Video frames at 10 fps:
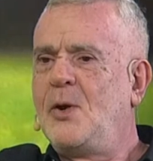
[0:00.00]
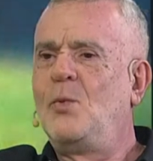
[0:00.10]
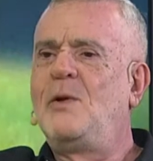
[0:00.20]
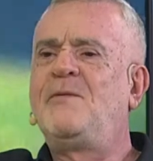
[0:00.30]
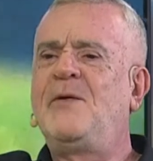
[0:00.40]

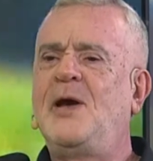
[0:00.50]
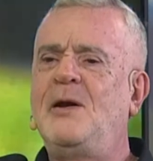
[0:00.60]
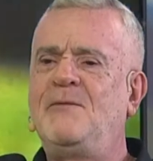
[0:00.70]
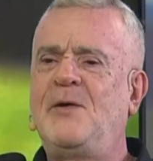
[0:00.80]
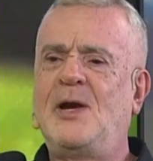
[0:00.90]

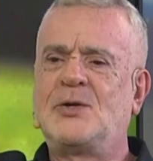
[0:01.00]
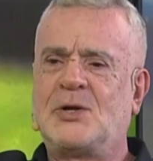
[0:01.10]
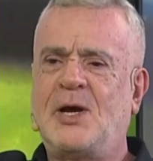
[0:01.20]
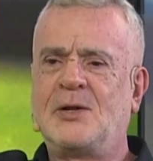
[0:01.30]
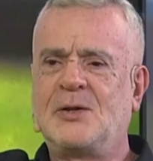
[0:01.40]
والفعل فعل
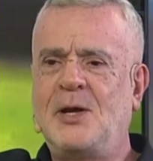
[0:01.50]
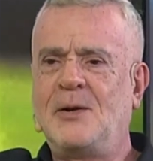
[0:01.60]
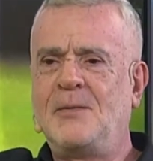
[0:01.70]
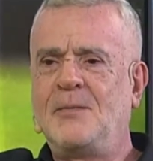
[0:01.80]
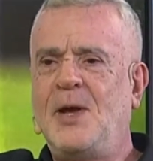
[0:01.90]

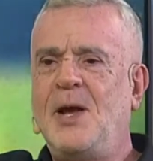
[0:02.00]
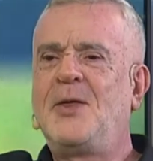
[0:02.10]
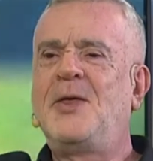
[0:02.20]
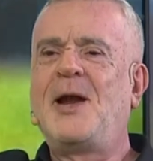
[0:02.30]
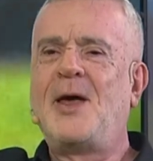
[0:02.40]
شياطين
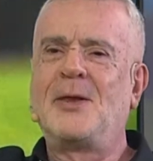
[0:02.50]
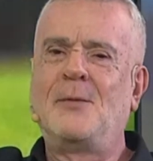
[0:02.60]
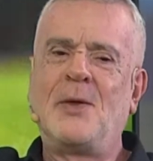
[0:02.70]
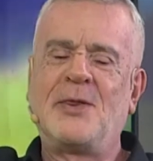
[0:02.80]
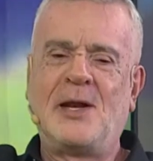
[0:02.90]
كثير هذا
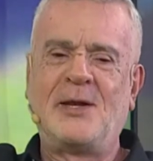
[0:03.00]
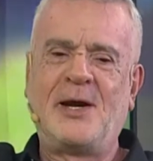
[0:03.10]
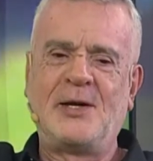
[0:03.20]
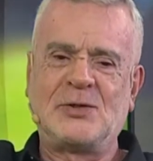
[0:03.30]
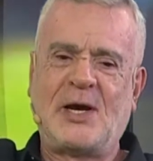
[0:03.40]
المثل
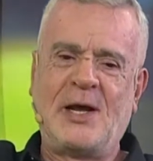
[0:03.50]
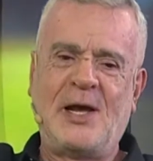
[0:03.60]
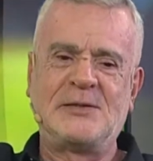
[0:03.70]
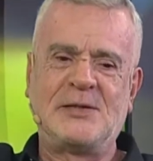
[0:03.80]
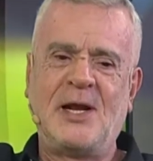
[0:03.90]
دارج على
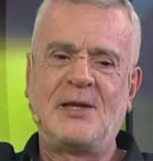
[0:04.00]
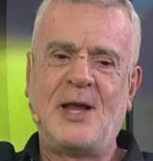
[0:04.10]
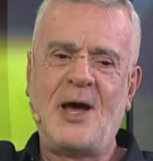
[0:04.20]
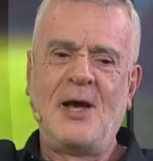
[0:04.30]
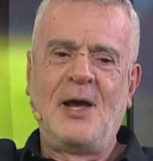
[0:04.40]

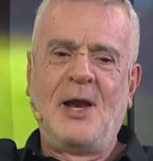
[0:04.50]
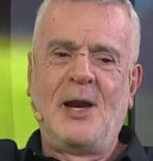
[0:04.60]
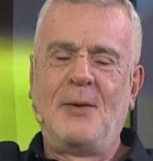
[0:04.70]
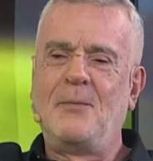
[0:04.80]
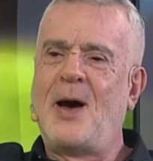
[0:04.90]
ألسنتنا
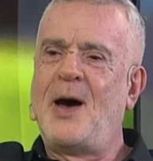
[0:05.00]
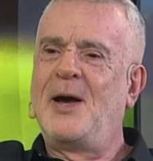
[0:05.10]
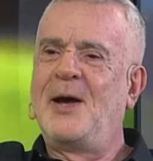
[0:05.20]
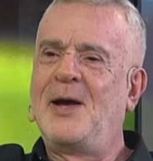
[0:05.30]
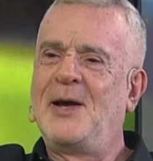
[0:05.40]
ينطبق وانت
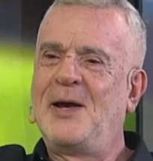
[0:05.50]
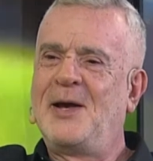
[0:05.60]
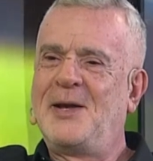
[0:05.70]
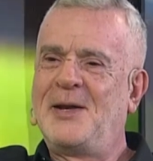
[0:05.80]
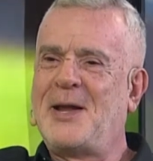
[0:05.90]
بأي
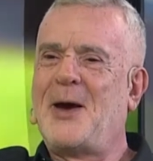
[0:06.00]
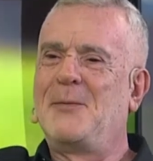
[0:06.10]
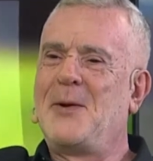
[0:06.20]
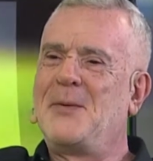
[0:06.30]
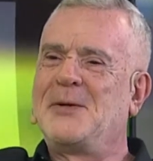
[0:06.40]

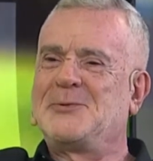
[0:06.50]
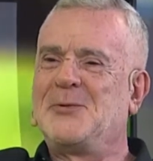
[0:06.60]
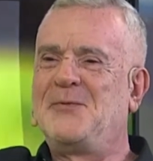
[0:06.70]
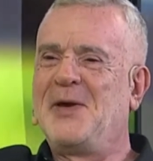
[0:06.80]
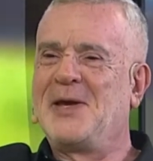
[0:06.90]
نعم لما
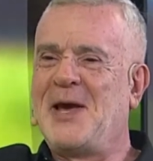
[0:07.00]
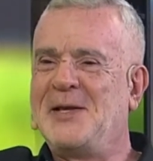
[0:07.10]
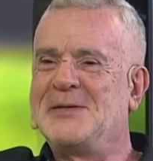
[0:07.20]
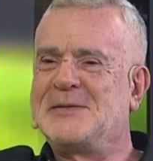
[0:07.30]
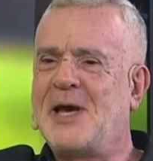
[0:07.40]
نشوف هيك
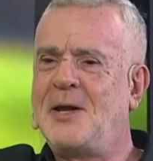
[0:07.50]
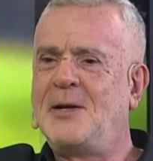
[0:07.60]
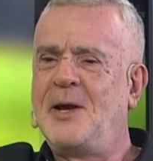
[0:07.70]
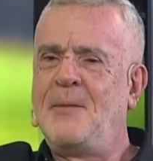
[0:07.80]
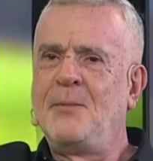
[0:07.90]
إنسان
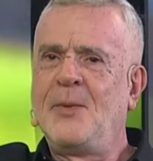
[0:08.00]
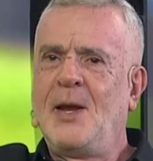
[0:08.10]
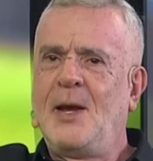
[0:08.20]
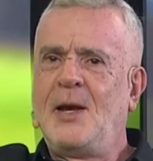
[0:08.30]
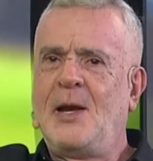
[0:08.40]

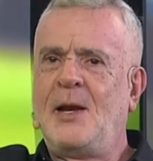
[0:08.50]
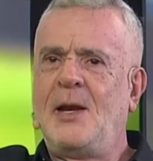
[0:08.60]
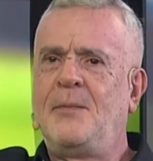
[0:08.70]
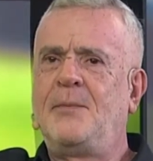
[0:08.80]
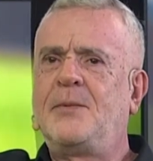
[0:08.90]

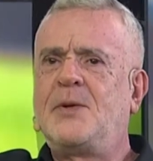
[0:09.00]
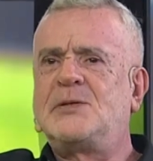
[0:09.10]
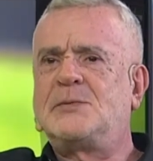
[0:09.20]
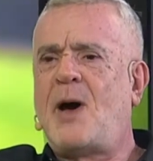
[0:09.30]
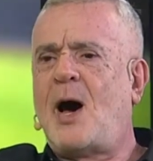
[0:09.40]
اللي
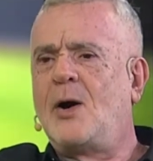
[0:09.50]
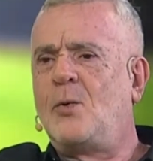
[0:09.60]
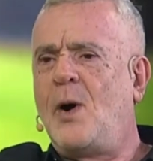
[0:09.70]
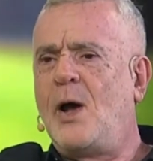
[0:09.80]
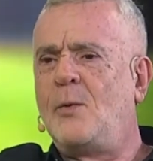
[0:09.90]
بتسمع
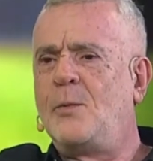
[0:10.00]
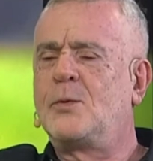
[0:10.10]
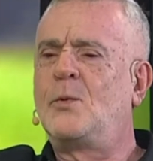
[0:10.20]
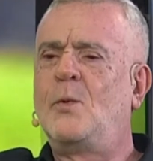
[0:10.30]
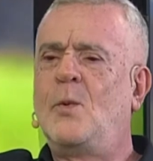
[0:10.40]
أقواله
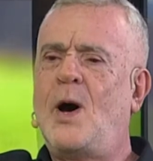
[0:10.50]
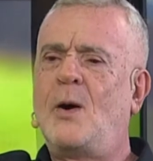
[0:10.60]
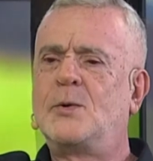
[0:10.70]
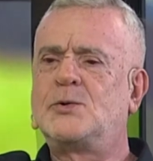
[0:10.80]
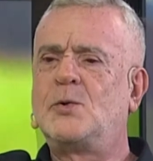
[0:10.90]
بتقول
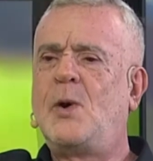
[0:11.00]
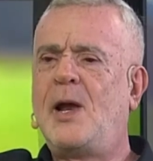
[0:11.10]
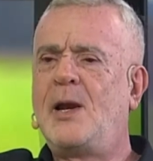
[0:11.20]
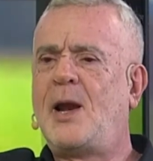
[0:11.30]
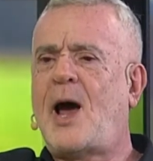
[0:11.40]
واو شو
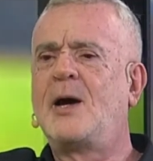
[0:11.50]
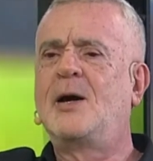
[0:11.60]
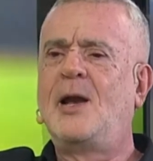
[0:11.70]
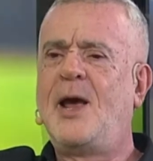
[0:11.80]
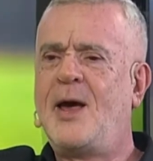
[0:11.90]

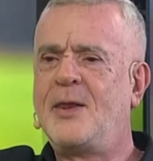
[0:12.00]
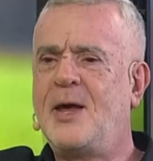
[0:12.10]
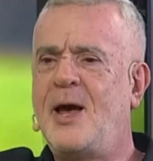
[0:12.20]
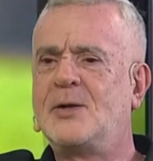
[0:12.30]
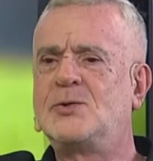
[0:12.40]
هالعقل
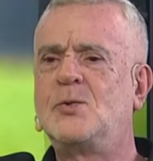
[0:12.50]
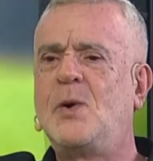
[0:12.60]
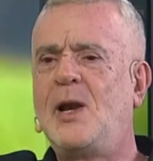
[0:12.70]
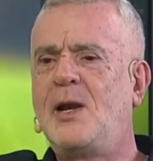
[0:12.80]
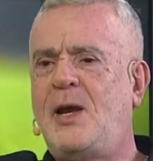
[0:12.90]
هذا شو
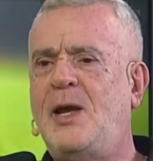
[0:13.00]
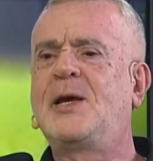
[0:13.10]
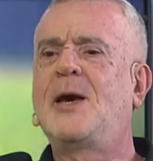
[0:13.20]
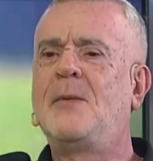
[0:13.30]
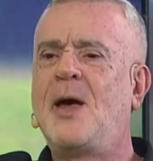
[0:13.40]

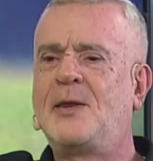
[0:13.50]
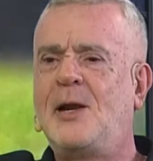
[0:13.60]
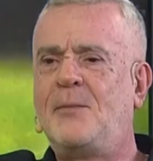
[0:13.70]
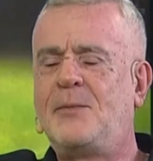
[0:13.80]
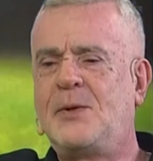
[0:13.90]
هالحكم هذه
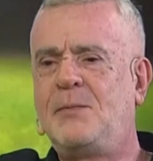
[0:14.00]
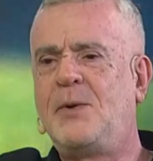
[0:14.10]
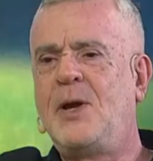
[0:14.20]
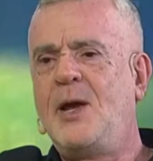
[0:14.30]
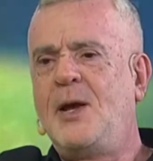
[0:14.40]
اللي بتب...